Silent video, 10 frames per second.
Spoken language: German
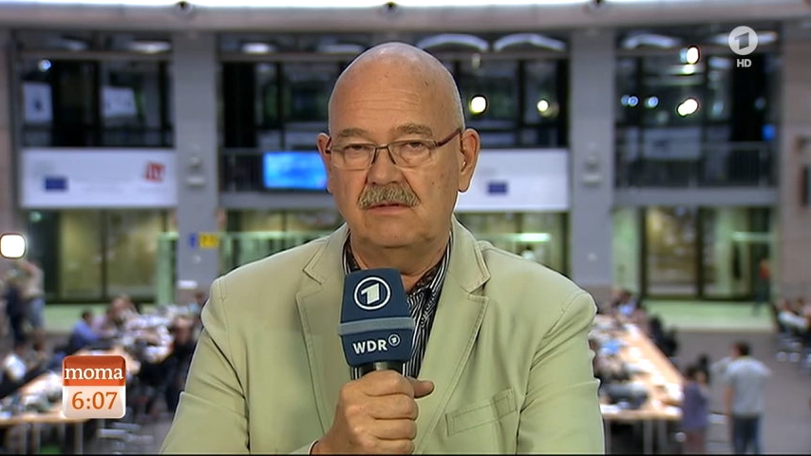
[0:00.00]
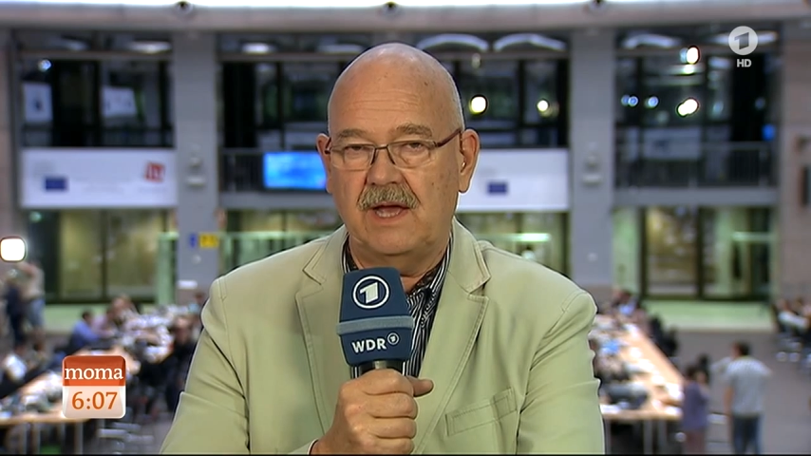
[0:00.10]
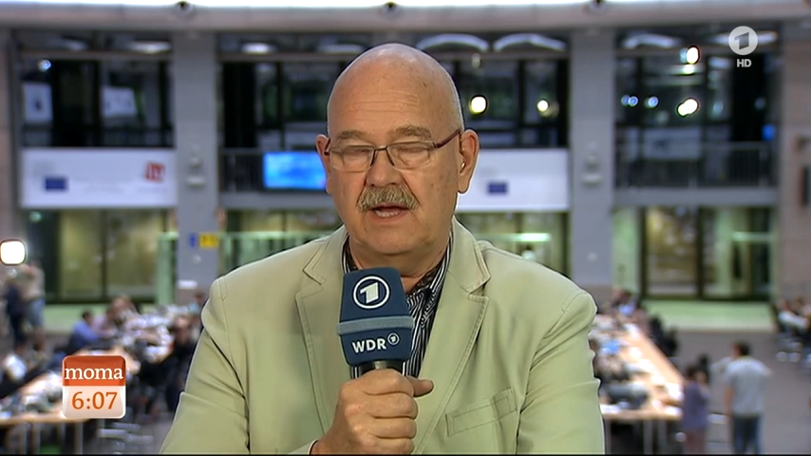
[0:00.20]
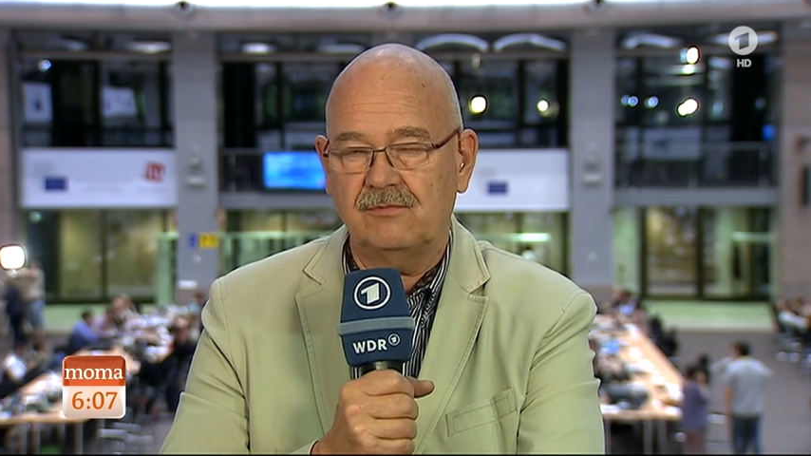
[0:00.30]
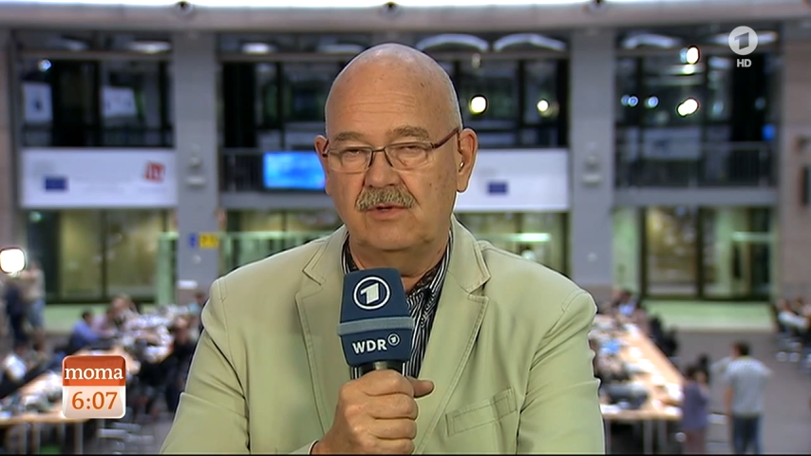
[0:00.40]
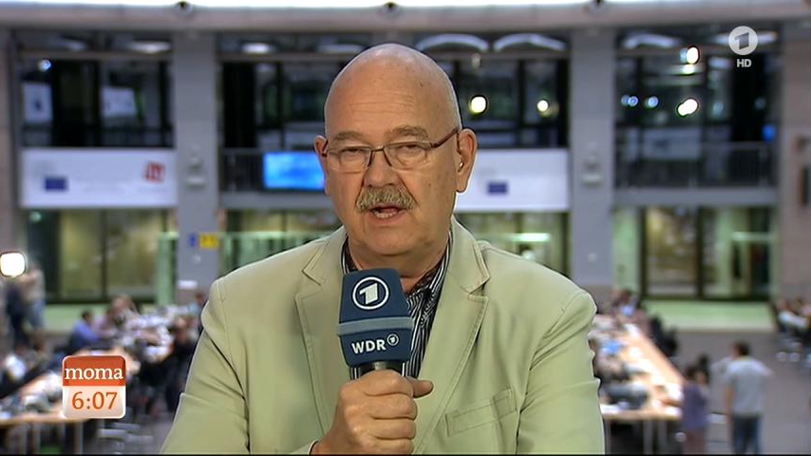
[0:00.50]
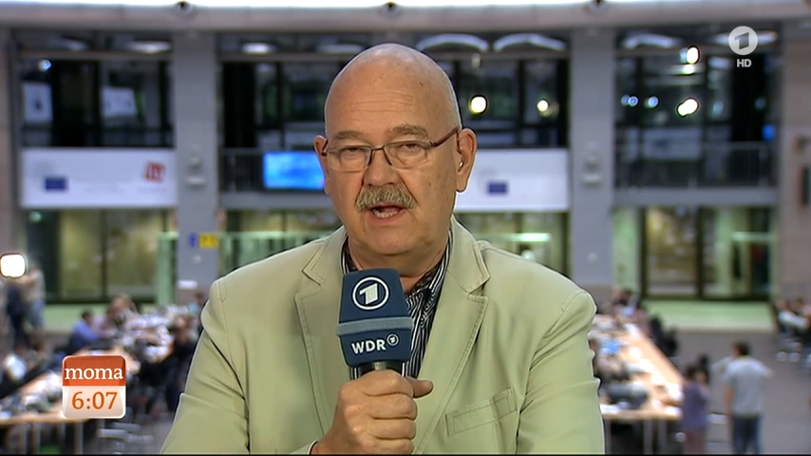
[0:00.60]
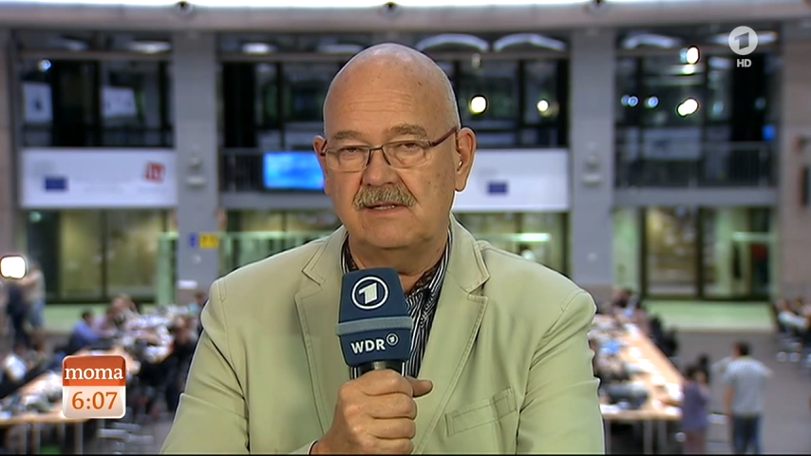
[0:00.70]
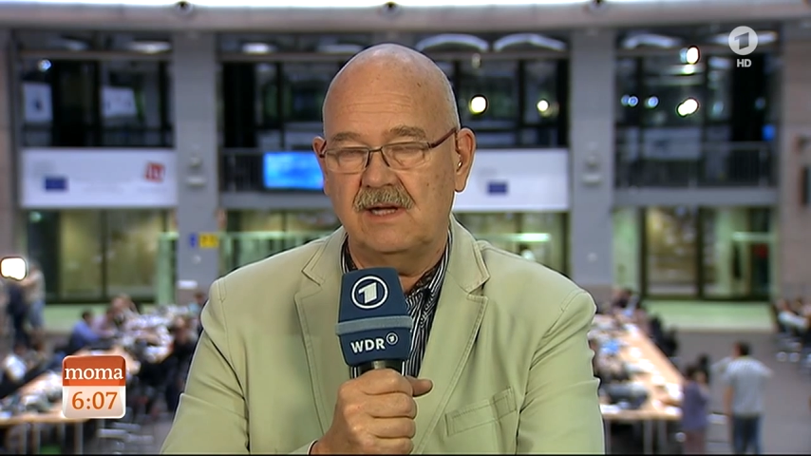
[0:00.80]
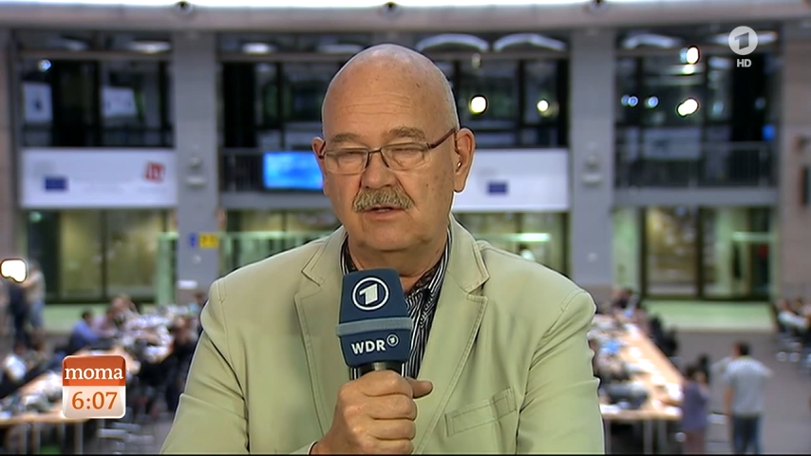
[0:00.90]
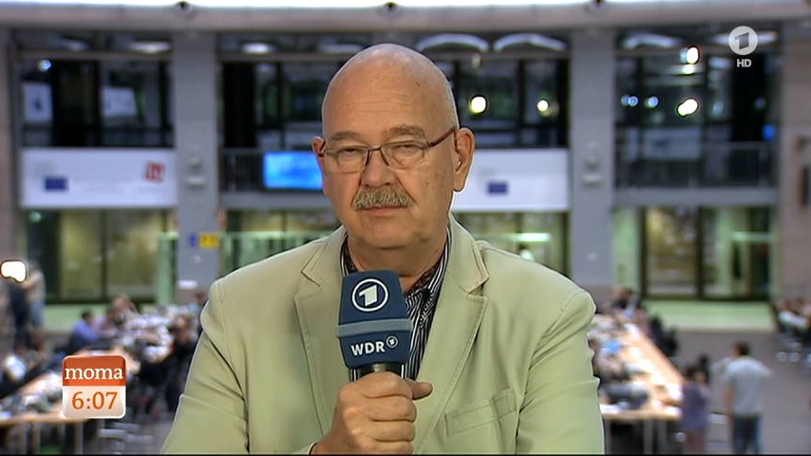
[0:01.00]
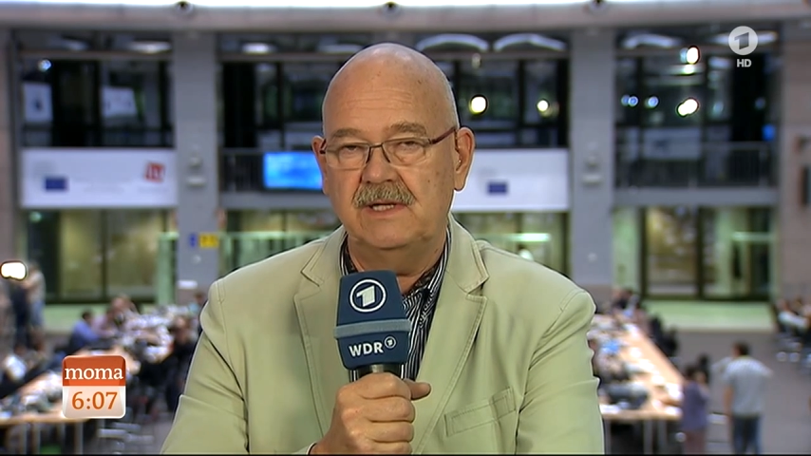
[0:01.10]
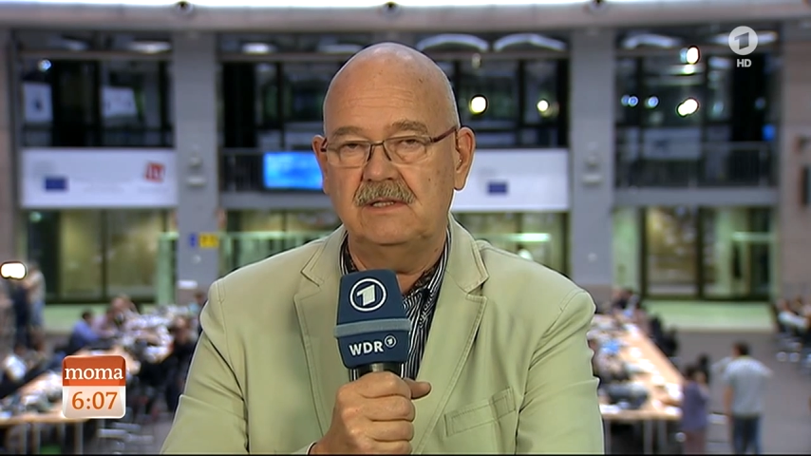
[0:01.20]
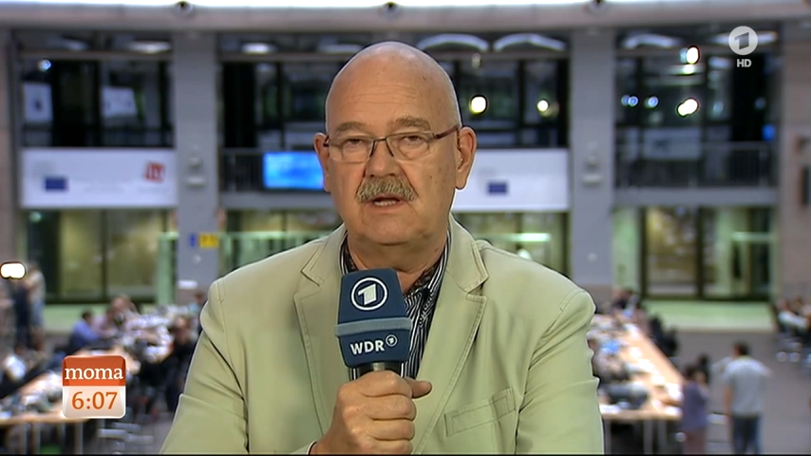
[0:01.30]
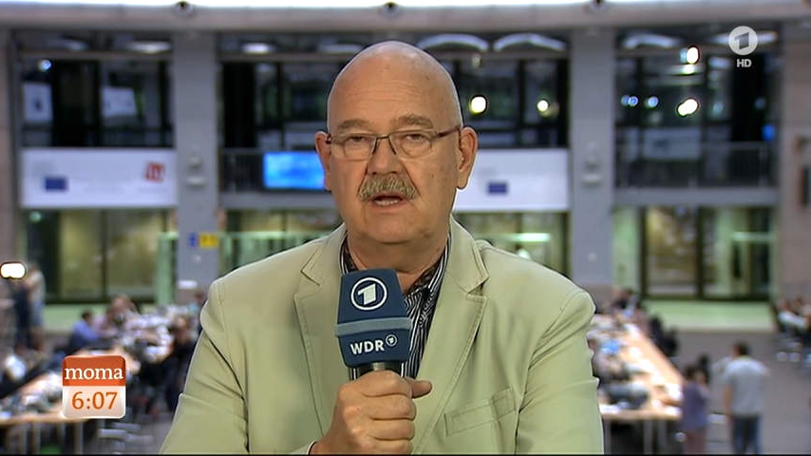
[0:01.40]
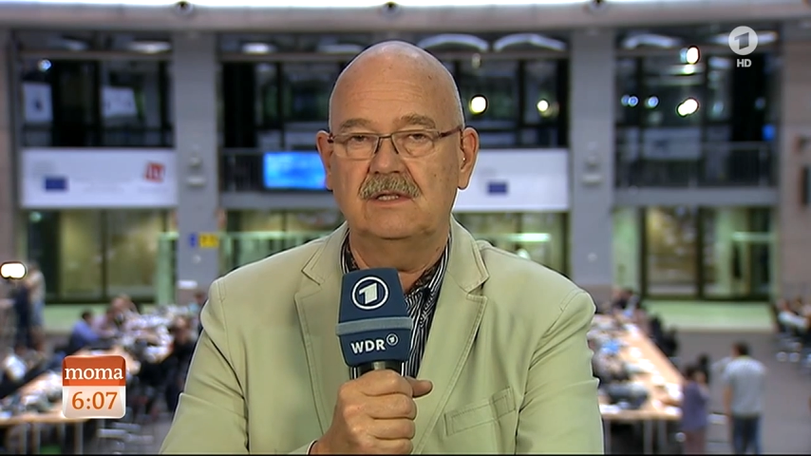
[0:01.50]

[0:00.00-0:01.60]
er hat wohl als Argumente